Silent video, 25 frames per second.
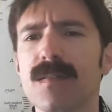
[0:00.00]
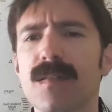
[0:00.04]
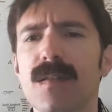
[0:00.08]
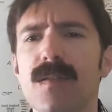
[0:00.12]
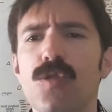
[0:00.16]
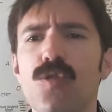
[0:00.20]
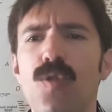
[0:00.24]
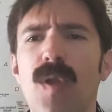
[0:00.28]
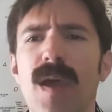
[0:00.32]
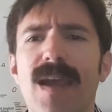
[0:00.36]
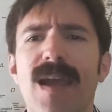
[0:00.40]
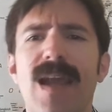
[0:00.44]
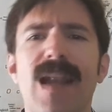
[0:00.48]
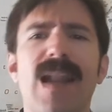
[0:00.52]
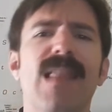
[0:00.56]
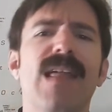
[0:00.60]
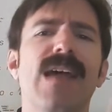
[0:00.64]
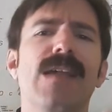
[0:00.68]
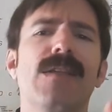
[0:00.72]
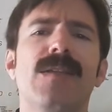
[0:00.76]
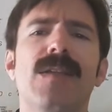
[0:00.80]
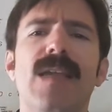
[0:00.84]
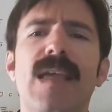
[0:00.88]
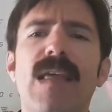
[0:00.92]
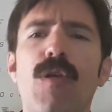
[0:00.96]
es una
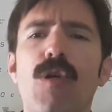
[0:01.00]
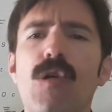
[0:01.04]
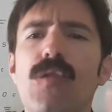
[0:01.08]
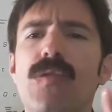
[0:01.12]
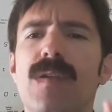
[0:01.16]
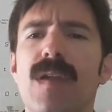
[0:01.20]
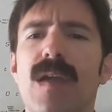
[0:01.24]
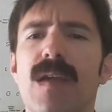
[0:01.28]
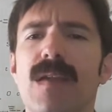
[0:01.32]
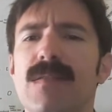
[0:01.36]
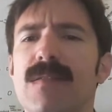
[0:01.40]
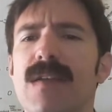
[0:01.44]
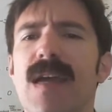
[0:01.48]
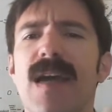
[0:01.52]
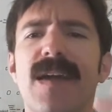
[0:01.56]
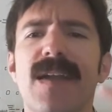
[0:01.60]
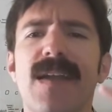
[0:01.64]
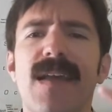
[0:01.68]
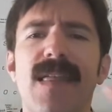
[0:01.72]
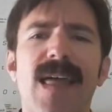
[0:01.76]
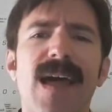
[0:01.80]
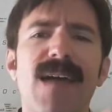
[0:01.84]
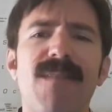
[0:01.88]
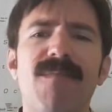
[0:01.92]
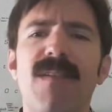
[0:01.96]
calada sedosa,
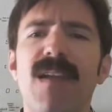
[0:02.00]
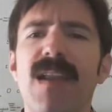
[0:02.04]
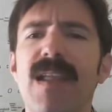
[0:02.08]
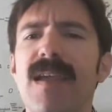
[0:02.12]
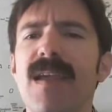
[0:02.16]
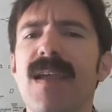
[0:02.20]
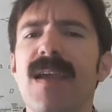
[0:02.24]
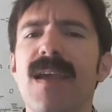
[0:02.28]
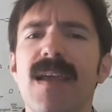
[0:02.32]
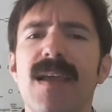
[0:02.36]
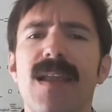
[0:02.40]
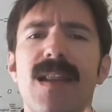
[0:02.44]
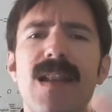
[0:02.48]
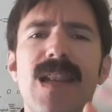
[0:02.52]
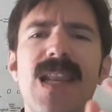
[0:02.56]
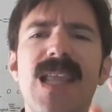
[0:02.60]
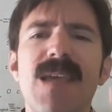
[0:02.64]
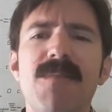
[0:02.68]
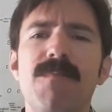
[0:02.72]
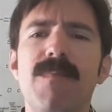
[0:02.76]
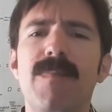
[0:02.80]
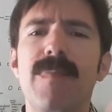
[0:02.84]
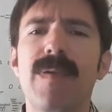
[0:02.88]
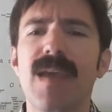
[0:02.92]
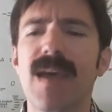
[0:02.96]
agradable,
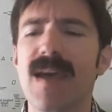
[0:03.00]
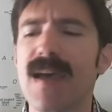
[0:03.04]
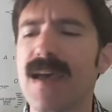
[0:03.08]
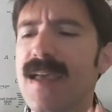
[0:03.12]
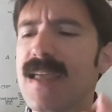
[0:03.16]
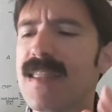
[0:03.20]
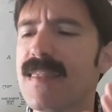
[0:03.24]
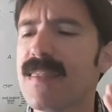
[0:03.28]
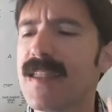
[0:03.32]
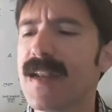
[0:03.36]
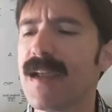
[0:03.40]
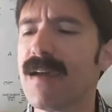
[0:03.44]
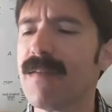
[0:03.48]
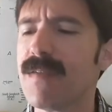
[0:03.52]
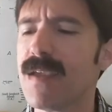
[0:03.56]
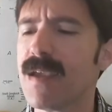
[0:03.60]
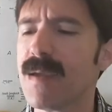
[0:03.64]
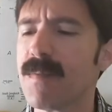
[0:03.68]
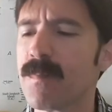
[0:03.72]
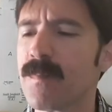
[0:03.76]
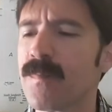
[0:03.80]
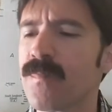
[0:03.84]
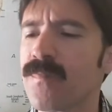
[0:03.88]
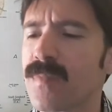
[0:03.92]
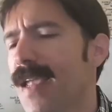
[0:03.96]
limpia, entra
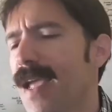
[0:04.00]
bien.